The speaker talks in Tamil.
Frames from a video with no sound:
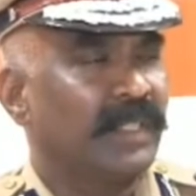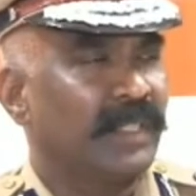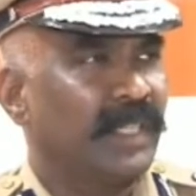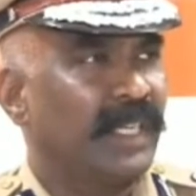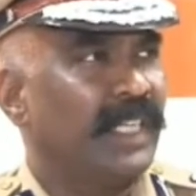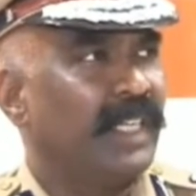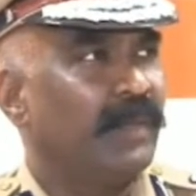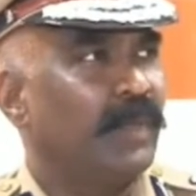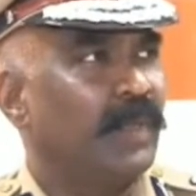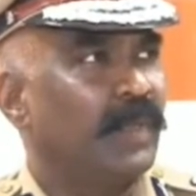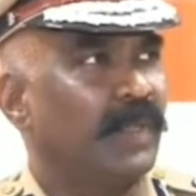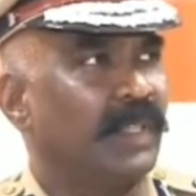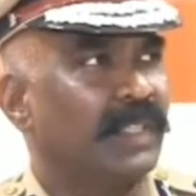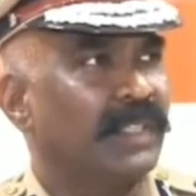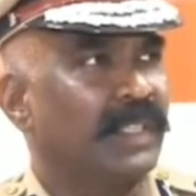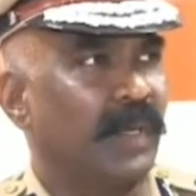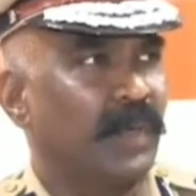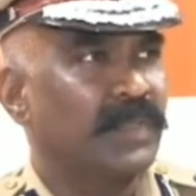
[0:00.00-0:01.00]
ரியலி அபவுட் ஒரு
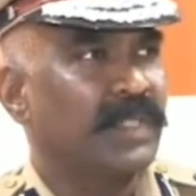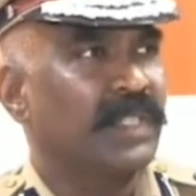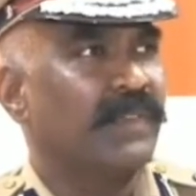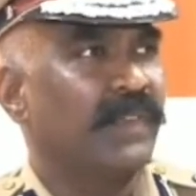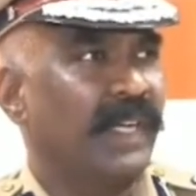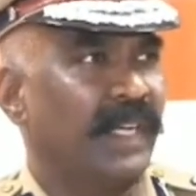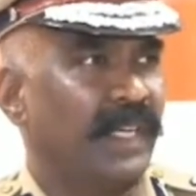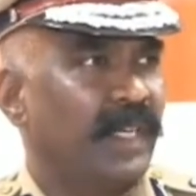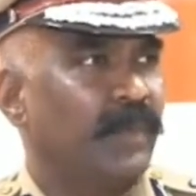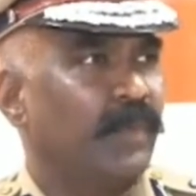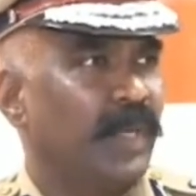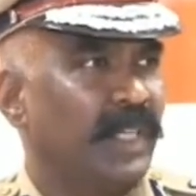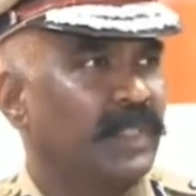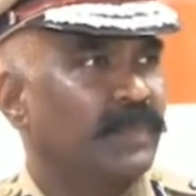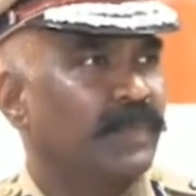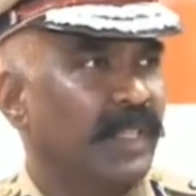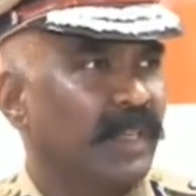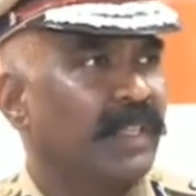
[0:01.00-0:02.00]
தௌசண்ட் ஃபைவ் ஹண்ட்ரட்
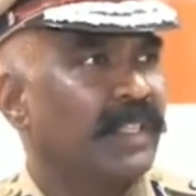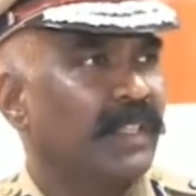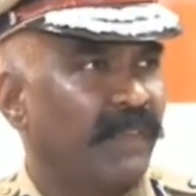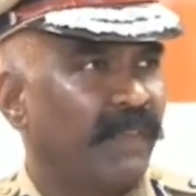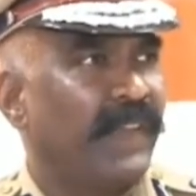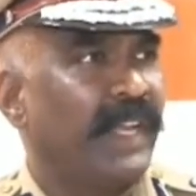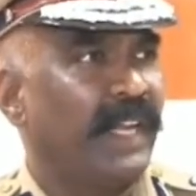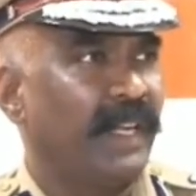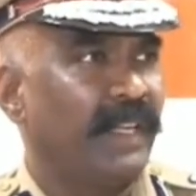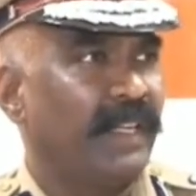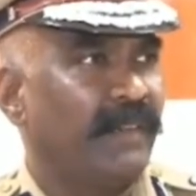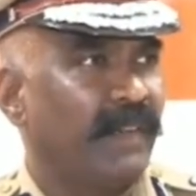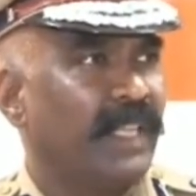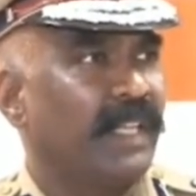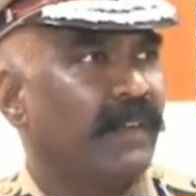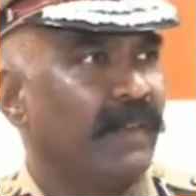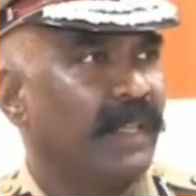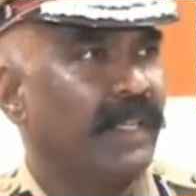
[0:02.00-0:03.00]
போலீஸ்மேன் ஆன் த ஃபீல்டு
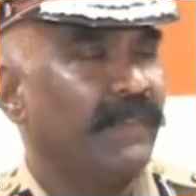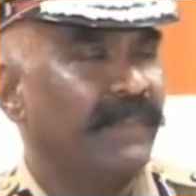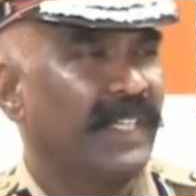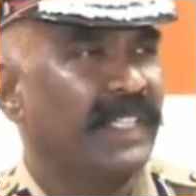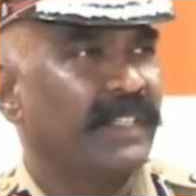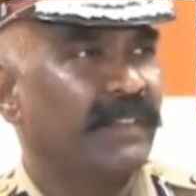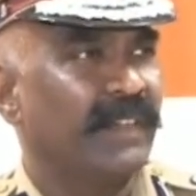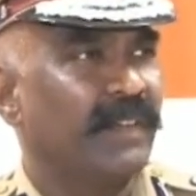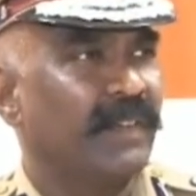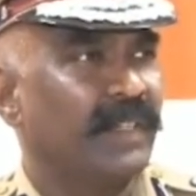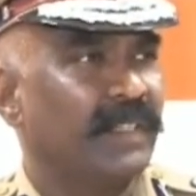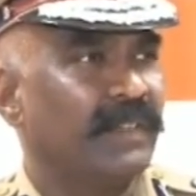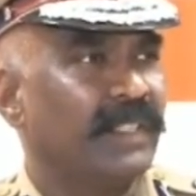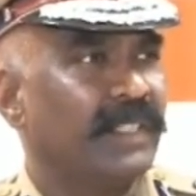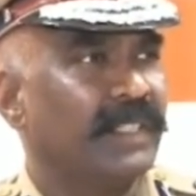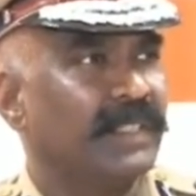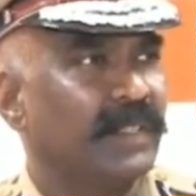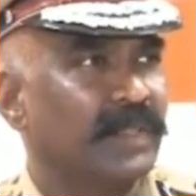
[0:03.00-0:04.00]
அவ்வளோதான் அவ்வளோ எஃபெக்டிவாக ஒரு
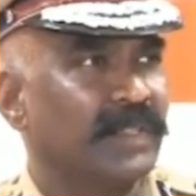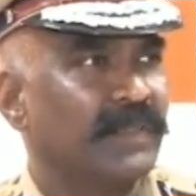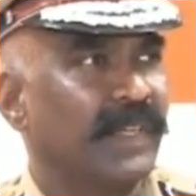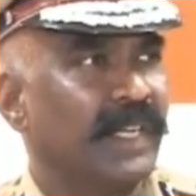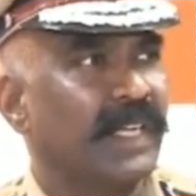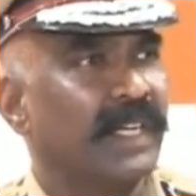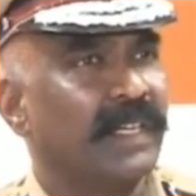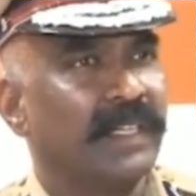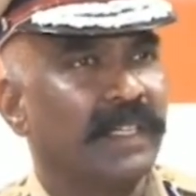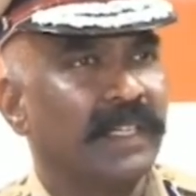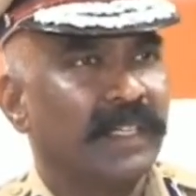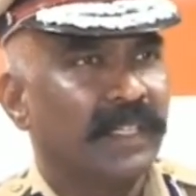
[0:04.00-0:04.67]
வந்து தௌசண்ட் ஃபைவ் ஹண்ட்ரட்